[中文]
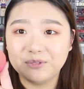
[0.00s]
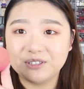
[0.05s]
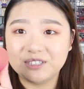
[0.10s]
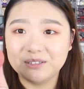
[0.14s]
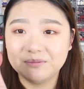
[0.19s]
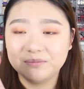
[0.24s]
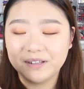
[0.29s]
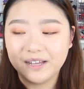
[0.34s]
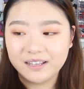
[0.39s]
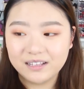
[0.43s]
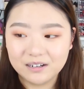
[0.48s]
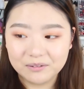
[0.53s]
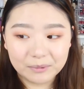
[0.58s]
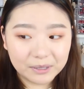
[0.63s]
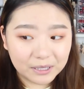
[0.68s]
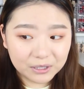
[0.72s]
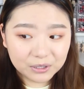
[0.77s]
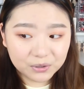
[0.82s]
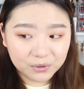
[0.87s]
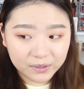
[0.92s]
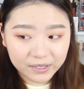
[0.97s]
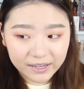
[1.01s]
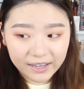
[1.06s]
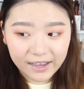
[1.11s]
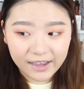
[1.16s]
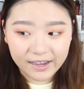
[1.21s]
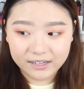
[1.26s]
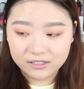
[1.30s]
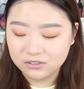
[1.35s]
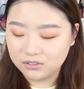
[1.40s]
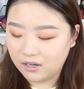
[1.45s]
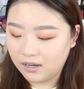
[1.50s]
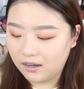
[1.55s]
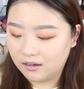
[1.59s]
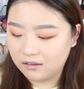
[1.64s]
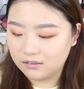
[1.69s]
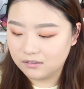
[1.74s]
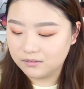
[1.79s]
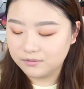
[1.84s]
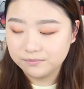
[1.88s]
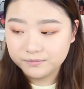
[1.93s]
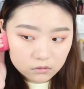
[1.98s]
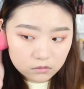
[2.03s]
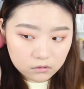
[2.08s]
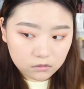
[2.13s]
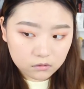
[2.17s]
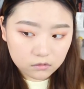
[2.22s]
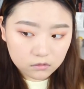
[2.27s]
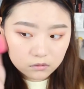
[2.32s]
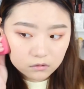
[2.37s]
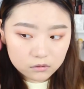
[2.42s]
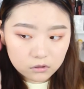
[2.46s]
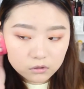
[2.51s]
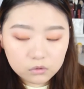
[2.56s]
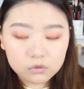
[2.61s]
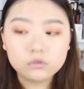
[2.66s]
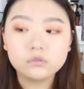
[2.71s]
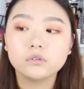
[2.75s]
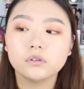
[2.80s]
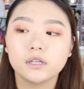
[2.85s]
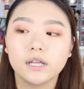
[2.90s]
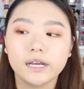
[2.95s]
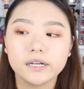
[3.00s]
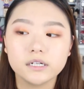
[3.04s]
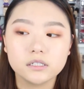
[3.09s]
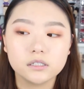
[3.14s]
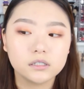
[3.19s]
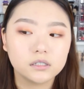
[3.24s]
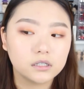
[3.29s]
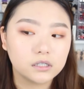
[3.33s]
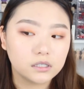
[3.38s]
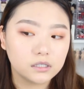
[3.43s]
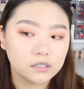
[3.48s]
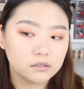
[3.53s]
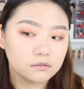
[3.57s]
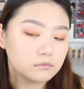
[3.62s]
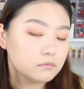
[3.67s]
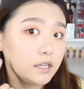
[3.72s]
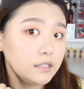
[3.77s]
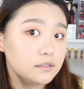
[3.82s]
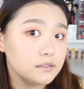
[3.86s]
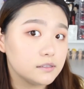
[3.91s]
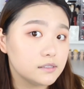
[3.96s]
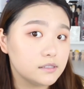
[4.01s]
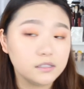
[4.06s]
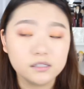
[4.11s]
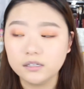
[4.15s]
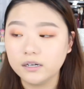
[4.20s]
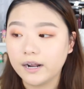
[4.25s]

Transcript: Beauty Blender 把它推开就好了。我觉得它是很很自